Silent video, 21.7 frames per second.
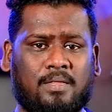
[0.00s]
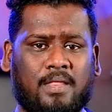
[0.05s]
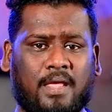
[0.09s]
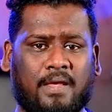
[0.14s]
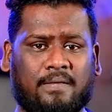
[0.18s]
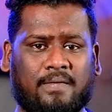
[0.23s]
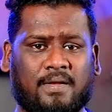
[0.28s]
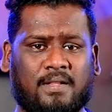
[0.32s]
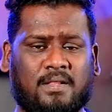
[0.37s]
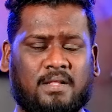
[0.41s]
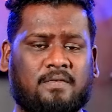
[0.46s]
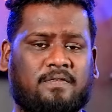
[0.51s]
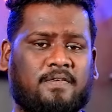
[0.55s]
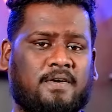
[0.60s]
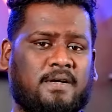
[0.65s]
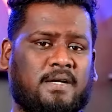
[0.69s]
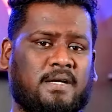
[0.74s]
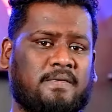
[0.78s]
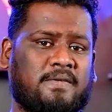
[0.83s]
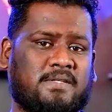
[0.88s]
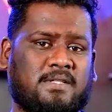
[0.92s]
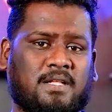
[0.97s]
தேவேந்திர
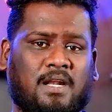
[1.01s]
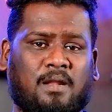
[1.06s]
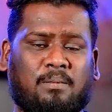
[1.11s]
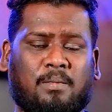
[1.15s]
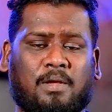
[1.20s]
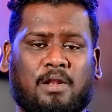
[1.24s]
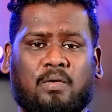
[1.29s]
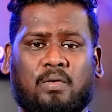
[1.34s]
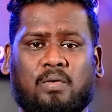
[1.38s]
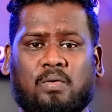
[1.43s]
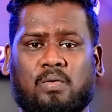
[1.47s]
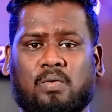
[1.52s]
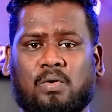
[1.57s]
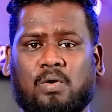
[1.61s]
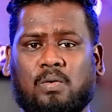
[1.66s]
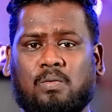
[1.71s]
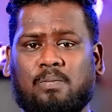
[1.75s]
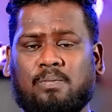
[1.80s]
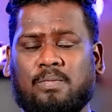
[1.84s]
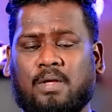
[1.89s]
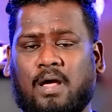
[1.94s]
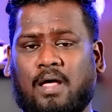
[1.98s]
ஃபட்னவிஸ் தலைமையில் ஒரு
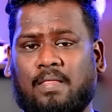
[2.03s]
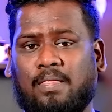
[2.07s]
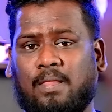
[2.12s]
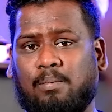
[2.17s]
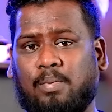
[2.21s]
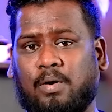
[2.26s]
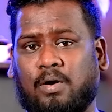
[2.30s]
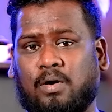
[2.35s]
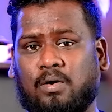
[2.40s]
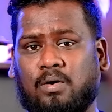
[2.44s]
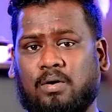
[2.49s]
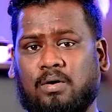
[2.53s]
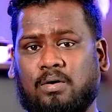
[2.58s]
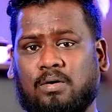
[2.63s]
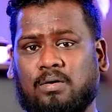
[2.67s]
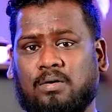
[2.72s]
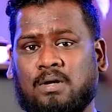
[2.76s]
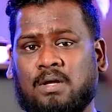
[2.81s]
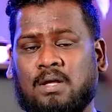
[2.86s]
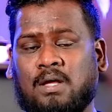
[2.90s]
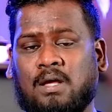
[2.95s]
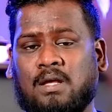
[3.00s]
குழுவும் அந்த பக்கம்
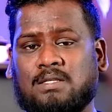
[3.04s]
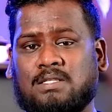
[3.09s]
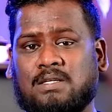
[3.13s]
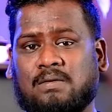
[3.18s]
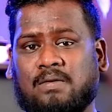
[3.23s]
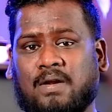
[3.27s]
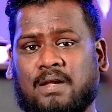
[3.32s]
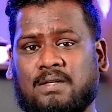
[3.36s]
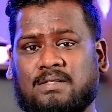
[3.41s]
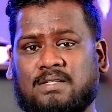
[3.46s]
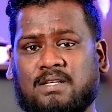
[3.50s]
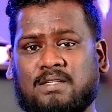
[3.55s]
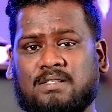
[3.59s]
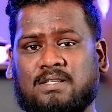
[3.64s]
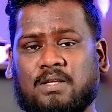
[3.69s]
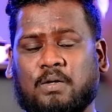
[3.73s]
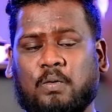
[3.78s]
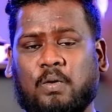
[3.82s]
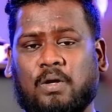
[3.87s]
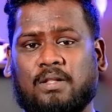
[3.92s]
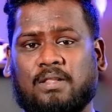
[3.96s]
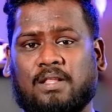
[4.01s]
சிவராஜ் சிங்
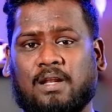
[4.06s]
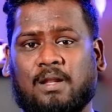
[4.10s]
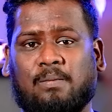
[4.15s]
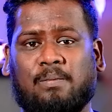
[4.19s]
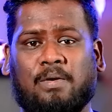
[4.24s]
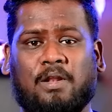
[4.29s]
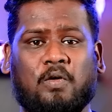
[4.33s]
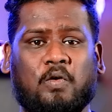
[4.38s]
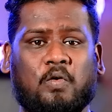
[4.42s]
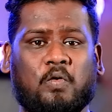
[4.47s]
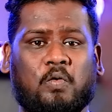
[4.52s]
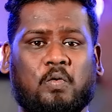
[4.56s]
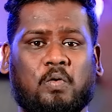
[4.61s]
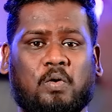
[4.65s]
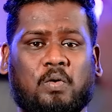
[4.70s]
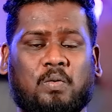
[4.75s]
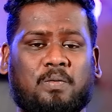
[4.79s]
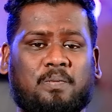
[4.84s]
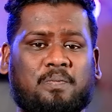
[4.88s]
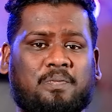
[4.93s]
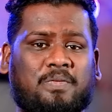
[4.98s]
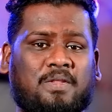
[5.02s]
சௌகான் தலைமையில் ஒரு
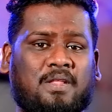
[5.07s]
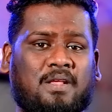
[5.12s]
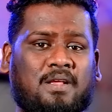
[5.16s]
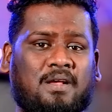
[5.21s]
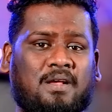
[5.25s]
குழுவும்